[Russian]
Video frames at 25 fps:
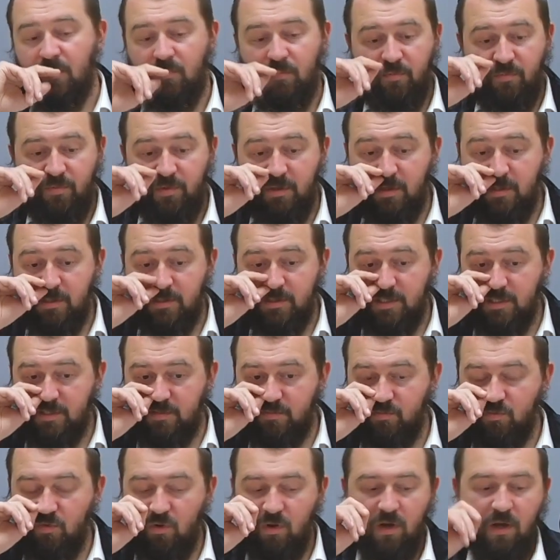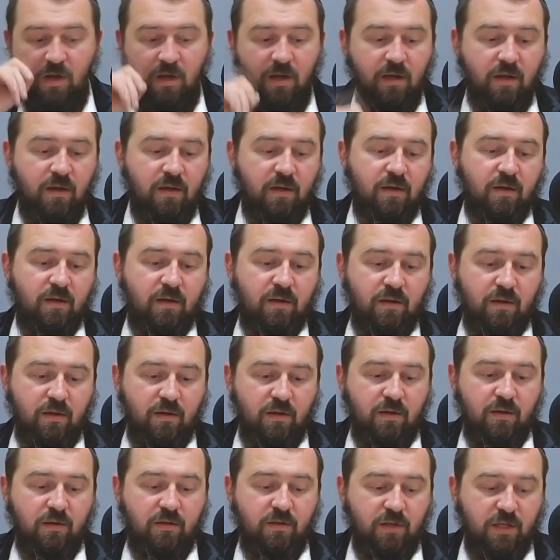Вы видели здесь много
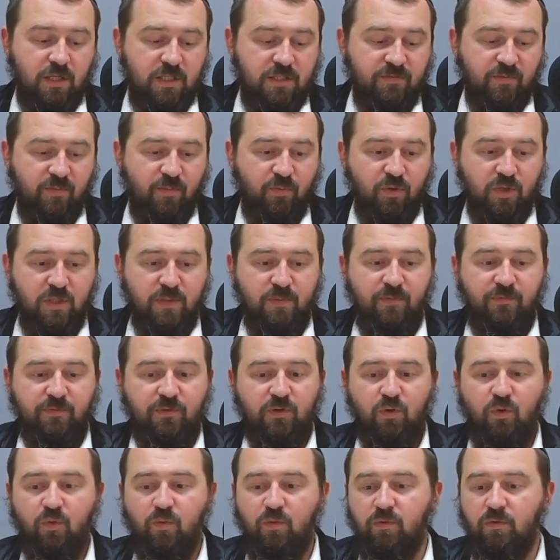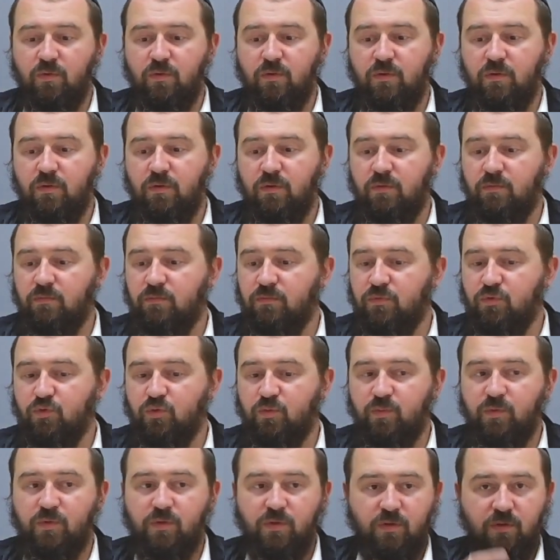э, интересных вопросов, повторю, э,
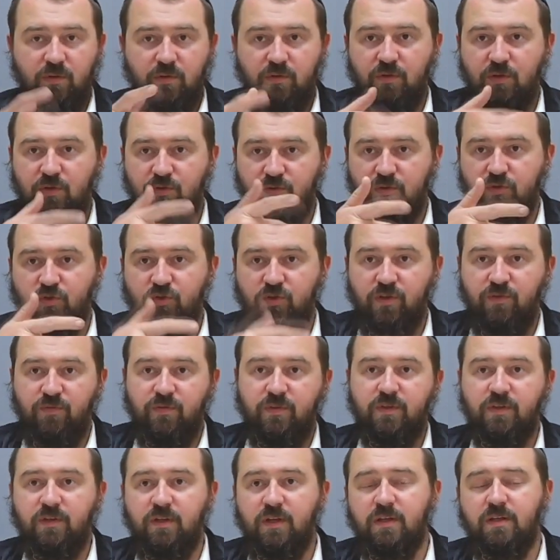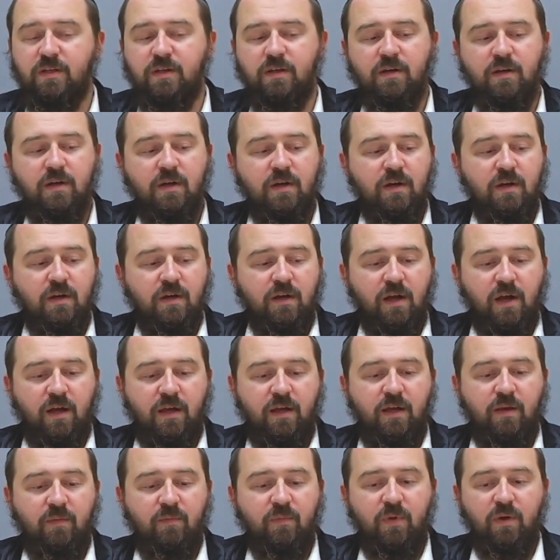чтобы нас слышали в интернете
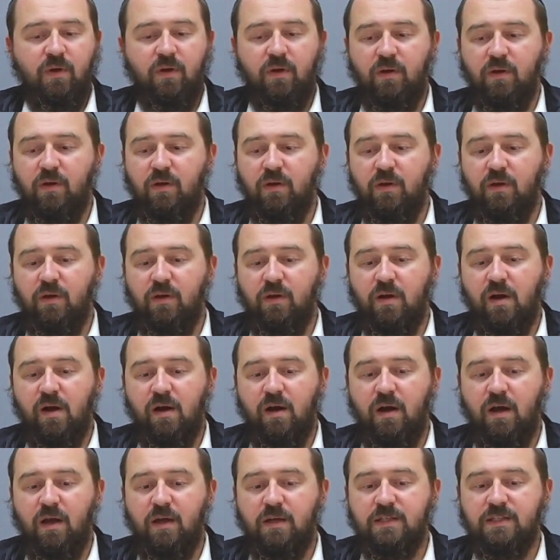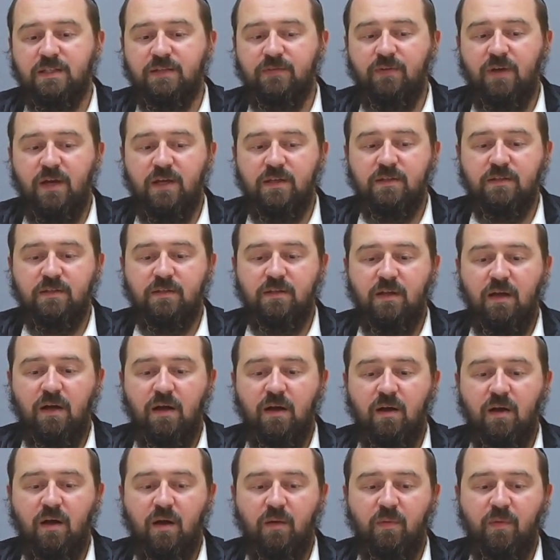каким, э, какая связь
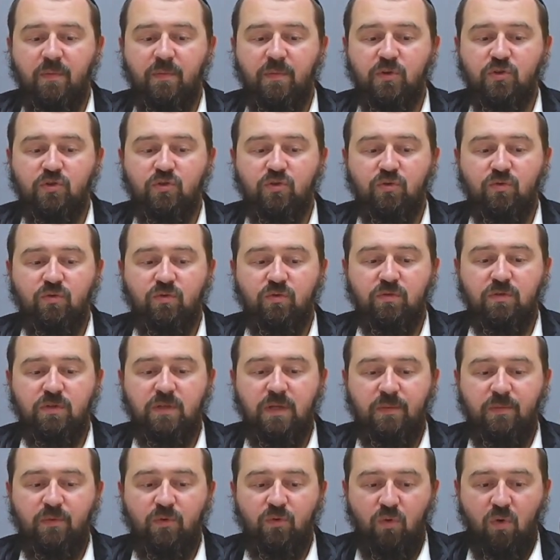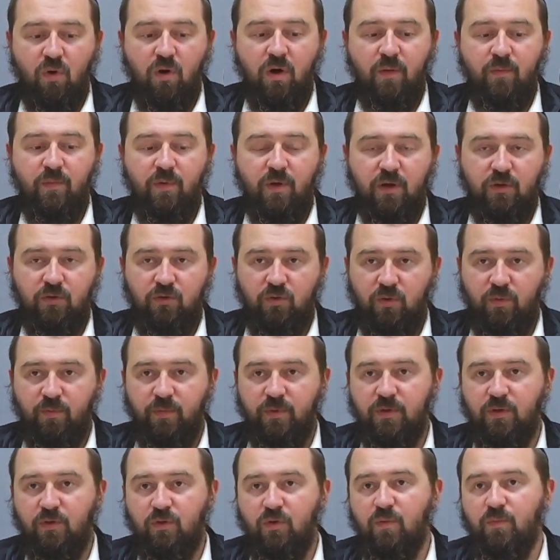да, как бы между теми уроками, которые
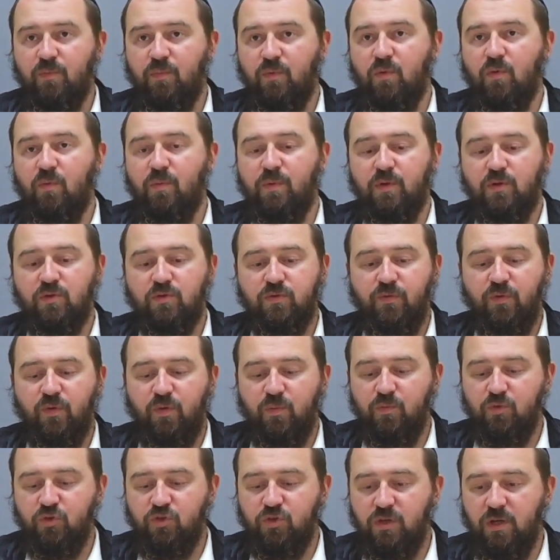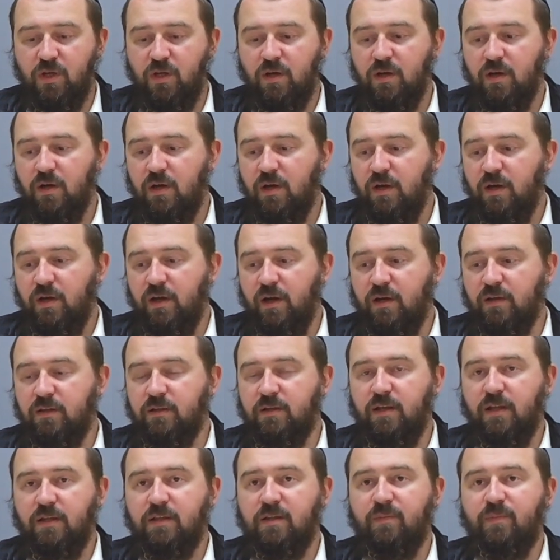мы даем по предисловию к Мишне, и
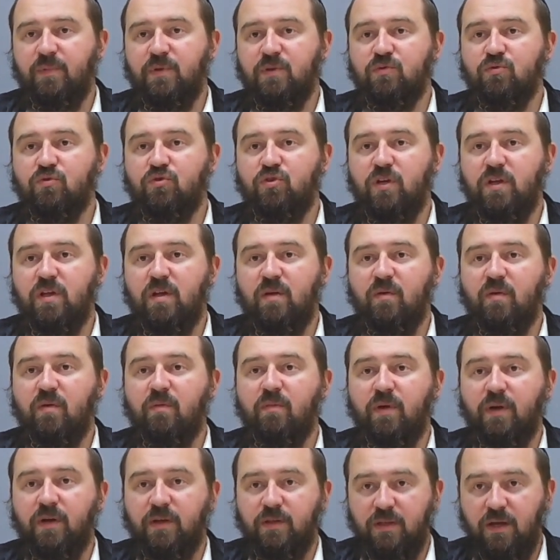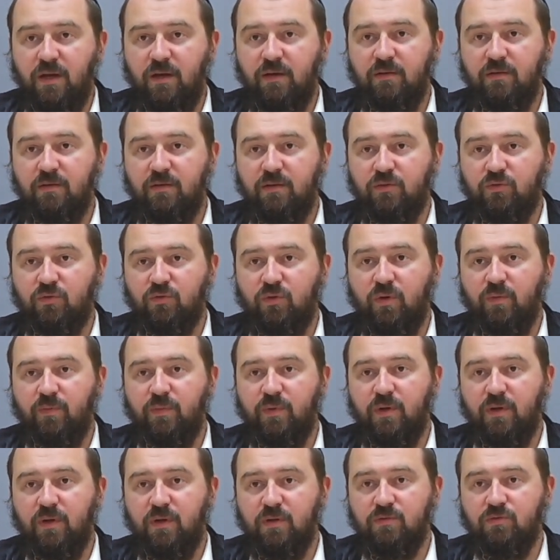конкретно при изучении Гмары, да, которые
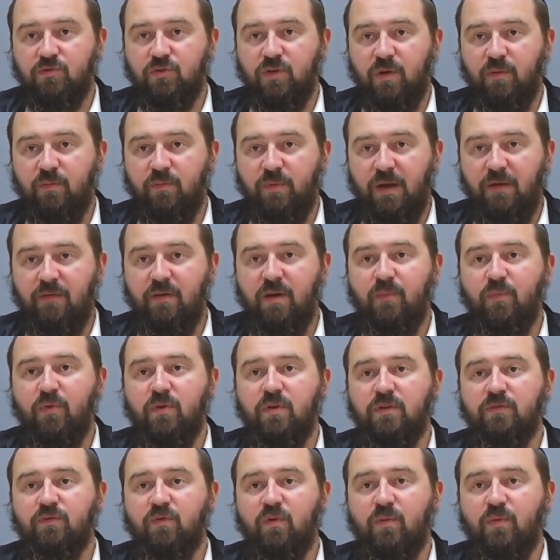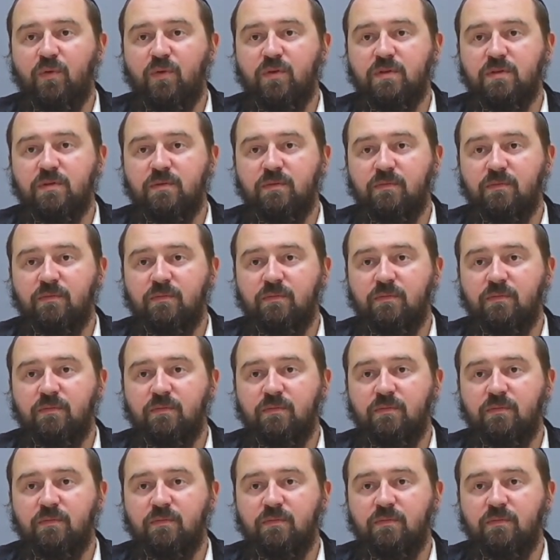мы изучаем. Правильно я понял твой вопрос?